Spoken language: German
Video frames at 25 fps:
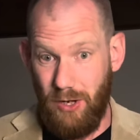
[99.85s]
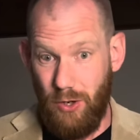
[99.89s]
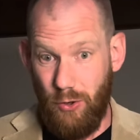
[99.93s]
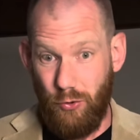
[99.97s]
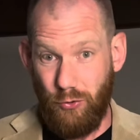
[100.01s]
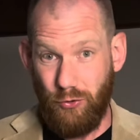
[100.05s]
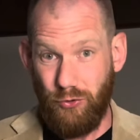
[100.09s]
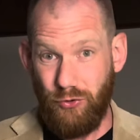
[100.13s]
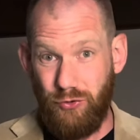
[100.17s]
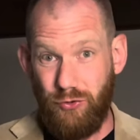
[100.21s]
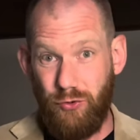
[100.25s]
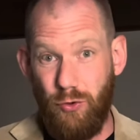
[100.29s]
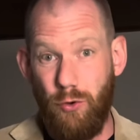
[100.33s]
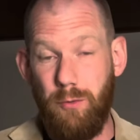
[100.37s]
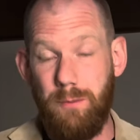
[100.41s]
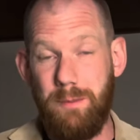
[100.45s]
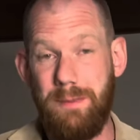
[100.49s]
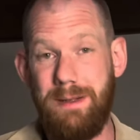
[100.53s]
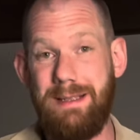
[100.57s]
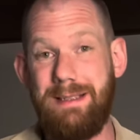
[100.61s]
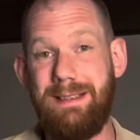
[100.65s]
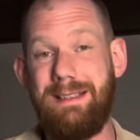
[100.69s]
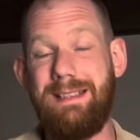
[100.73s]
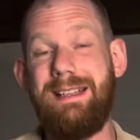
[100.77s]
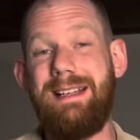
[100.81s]
Und
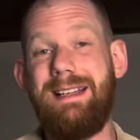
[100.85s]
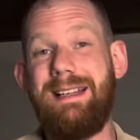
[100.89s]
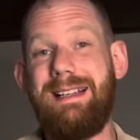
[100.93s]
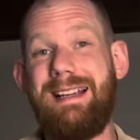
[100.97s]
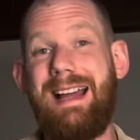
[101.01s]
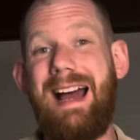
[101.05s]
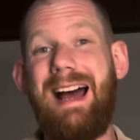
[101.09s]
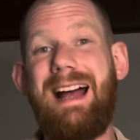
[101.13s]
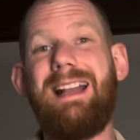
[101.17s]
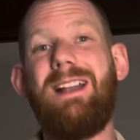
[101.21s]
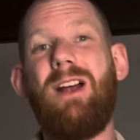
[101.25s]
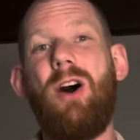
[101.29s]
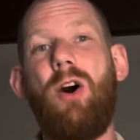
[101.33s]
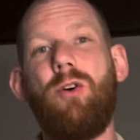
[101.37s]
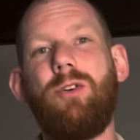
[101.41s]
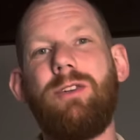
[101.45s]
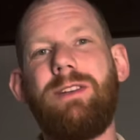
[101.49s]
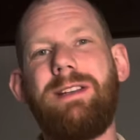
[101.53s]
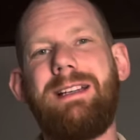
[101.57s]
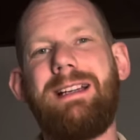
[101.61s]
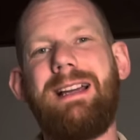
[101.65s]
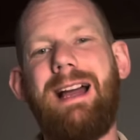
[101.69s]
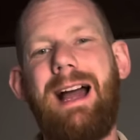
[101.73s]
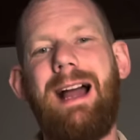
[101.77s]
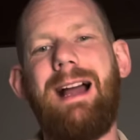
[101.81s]
somit kann auch
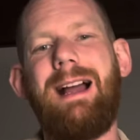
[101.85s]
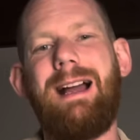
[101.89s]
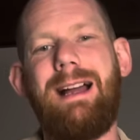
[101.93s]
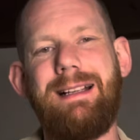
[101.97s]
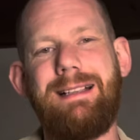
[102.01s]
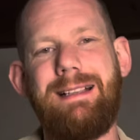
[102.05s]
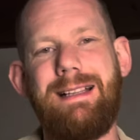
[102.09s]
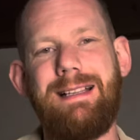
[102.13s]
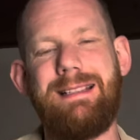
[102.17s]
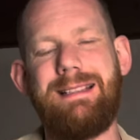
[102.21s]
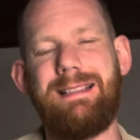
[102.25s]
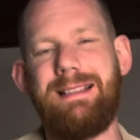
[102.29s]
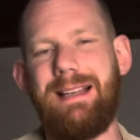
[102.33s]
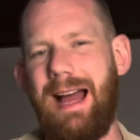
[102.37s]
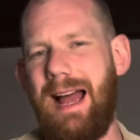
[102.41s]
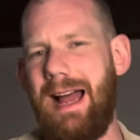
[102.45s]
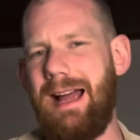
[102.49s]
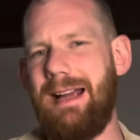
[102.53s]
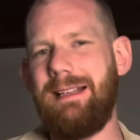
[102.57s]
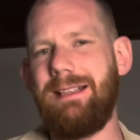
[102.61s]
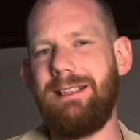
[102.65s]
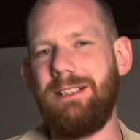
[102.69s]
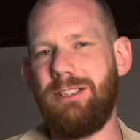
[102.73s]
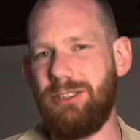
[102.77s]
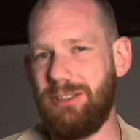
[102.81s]
eine Krankheit jetzt
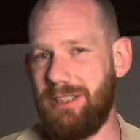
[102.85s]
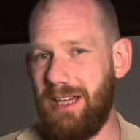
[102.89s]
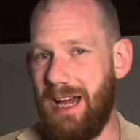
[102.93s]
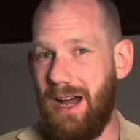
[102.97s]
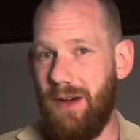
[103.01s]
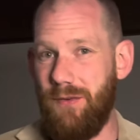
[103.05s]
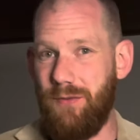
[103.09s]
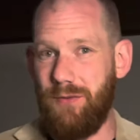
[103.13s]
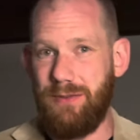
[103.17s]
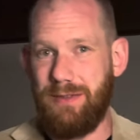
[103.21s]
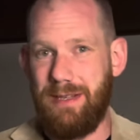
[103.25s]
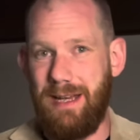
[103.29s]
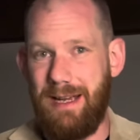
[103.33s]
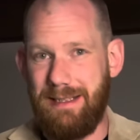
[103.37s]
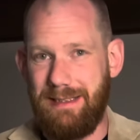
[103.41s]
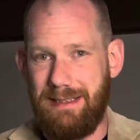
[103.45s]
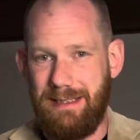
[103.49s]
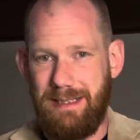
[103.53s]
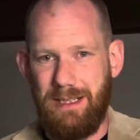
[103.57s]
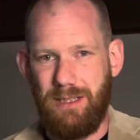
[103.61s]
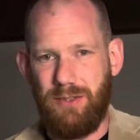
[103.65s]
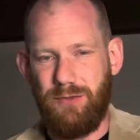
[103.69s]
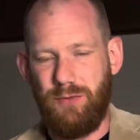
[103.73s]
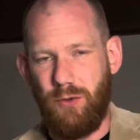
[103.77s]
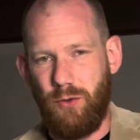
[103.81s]
keine Strafe sein,
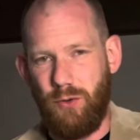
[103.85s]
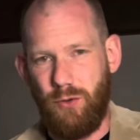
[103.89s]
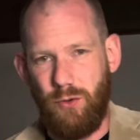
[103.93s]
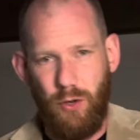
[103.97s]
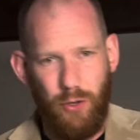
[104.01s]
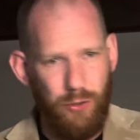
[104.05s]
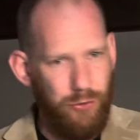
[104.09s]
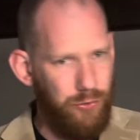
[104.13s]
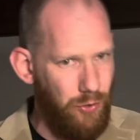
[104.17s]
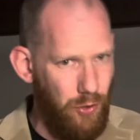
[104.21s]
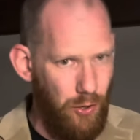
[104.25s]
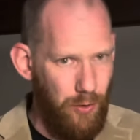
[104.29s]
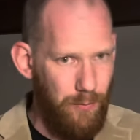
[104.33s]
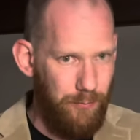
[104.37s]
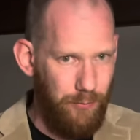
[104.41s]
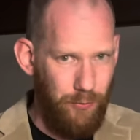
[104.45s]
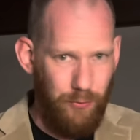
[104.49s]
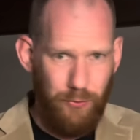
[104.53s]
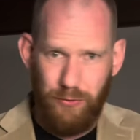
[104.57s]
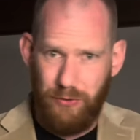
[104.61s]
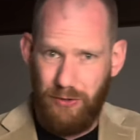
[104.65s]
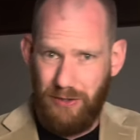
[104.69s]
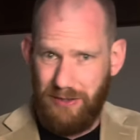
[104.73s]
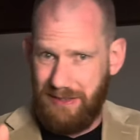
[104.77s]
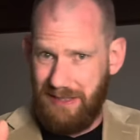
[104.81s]
die jetzt von Gott kommt
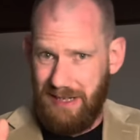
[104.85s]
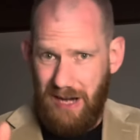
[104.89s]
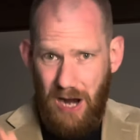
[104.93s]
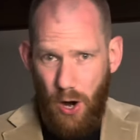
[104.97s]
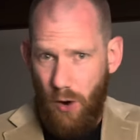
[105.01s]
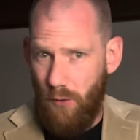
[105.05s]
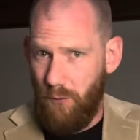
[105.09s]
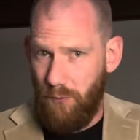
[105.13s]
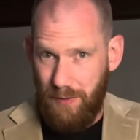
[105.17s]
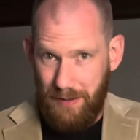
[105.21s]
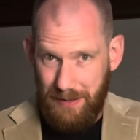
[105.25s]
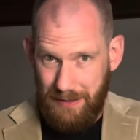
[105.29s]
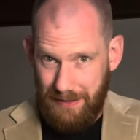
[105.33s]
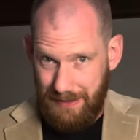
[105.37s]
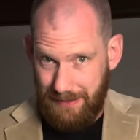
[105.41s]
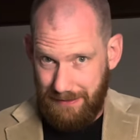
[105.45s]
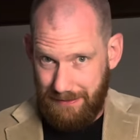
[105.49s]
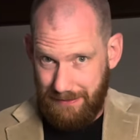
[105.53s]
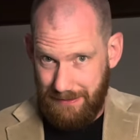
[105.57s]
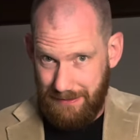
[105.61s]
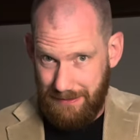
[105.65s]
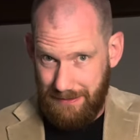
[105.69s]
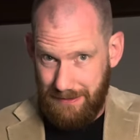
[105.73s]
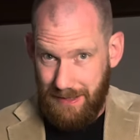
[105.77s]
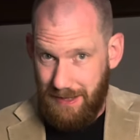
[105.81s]
und dir
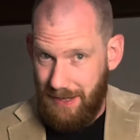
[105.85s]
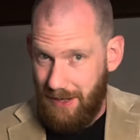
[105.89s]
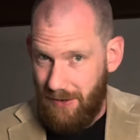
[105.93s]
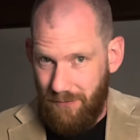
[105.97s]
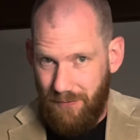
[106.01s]
auferlegt ist,